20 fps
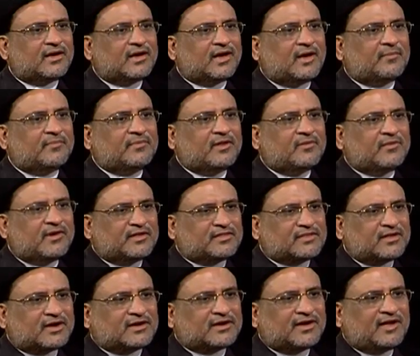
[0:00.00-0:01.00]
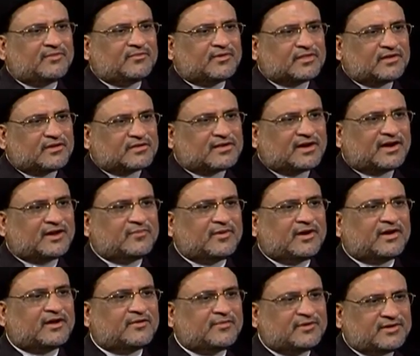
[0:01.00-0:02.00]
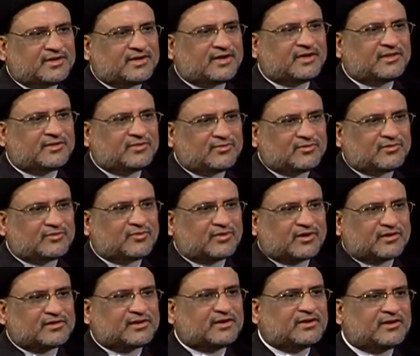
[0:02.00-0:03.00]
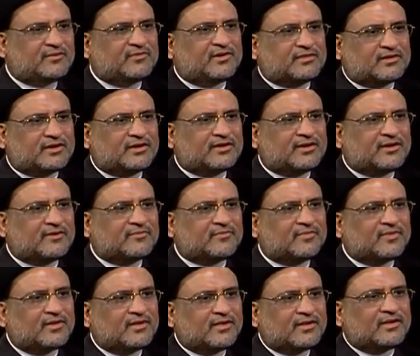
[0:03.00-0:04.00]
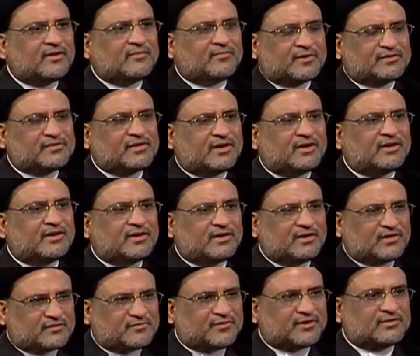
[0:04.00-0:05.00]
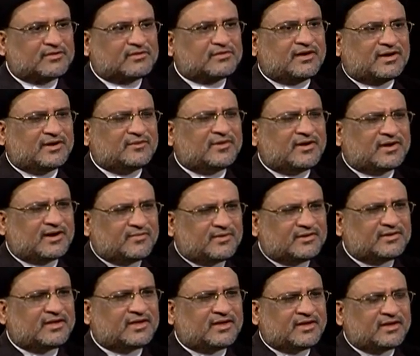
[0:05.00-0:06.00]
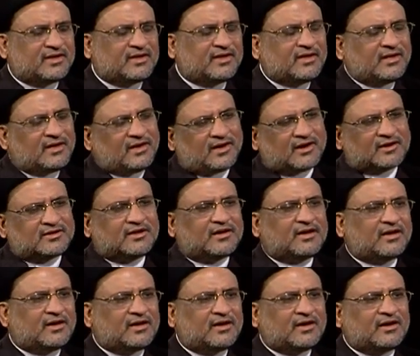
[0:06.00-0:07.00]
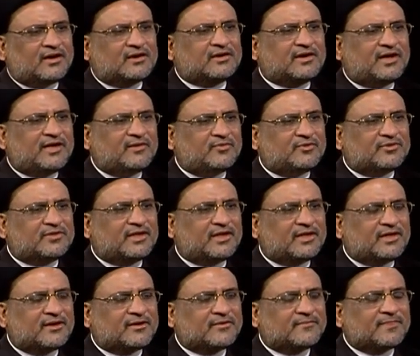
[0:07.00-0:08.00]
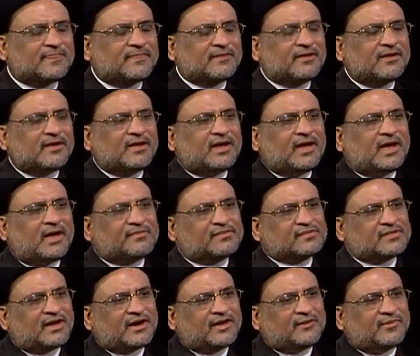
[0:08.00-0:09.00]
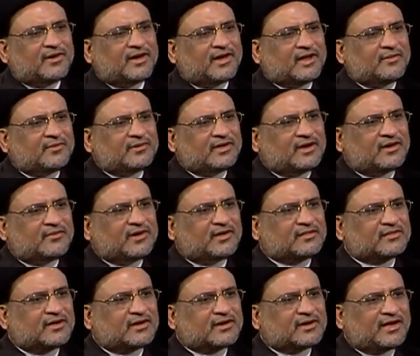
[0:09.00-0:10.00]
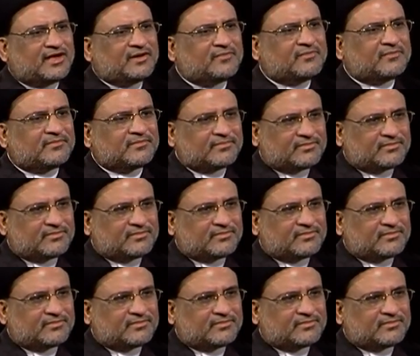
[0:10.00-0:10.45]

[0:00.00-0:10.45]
आप नमाज का टाइम मसलन साढ़े बारह बजे है और असर की नमाज आजकल जो है टाइम मसलन जी वक्त साढ़े बारह बजे है जी हर जगह अलग अलग टाइम होता है अब साढ़े बारह बजे नमाज का टाइम